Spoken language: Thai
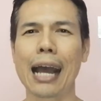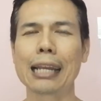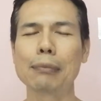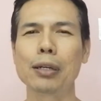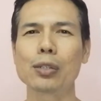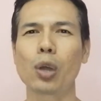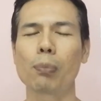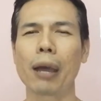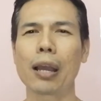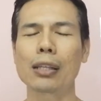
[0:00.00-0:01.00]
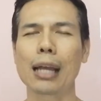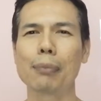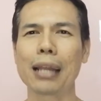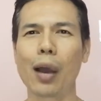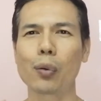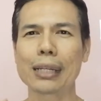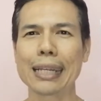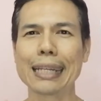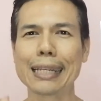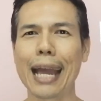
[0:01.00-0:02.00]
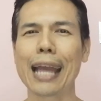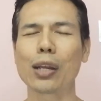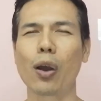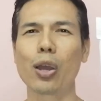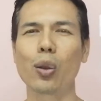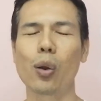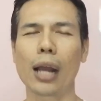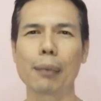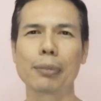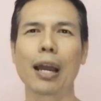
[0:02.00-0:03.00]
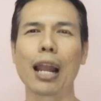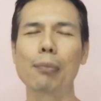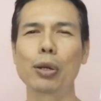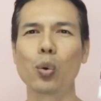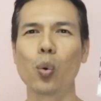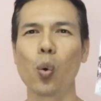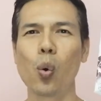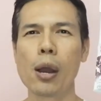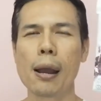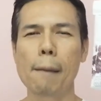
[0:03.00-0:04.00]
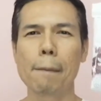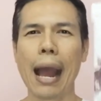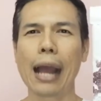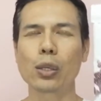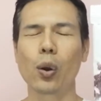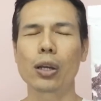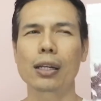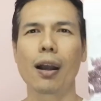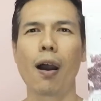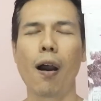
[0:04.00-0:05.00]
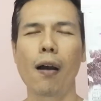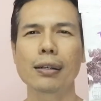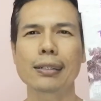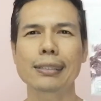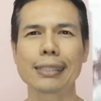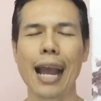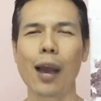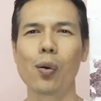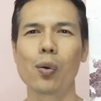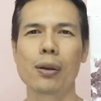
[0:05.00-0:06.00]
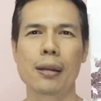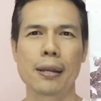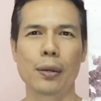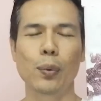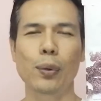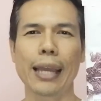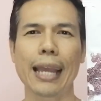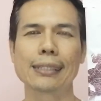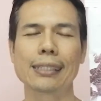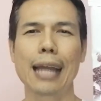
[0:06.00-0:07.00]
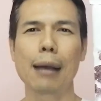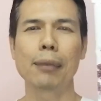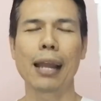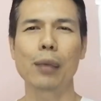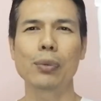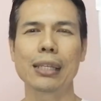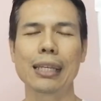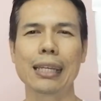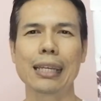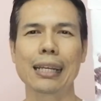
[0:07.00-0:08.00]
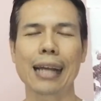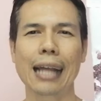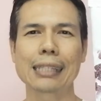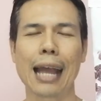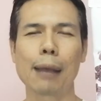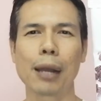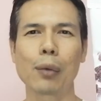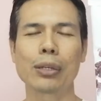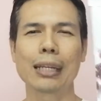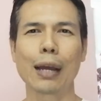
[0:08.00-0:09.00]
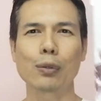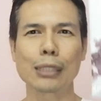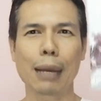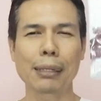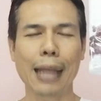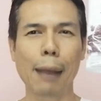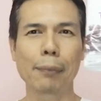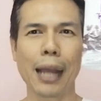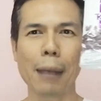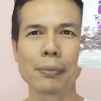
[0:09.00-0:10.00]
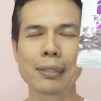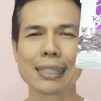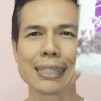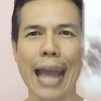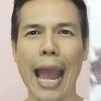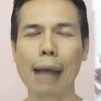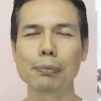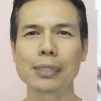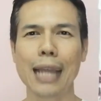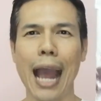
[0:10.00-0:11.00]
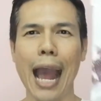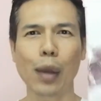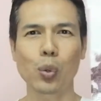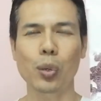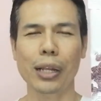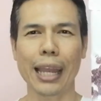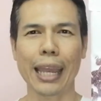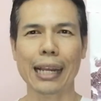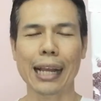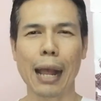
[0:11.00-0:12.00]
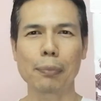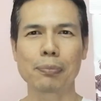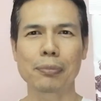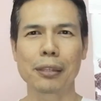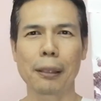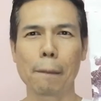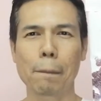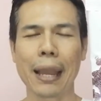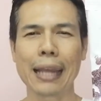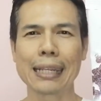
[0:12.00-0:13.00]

ในมื้อต่อไปก็ทำให้เรากินได้น้อยลงครับเดี๋ยวเรามาดูประโยชน์ของเจ้าลูกเกดสีดำมาได้วิธีการทำครับวันนี้เราจะมาทำนะครับน้ำชาลูกเกดครับเป็น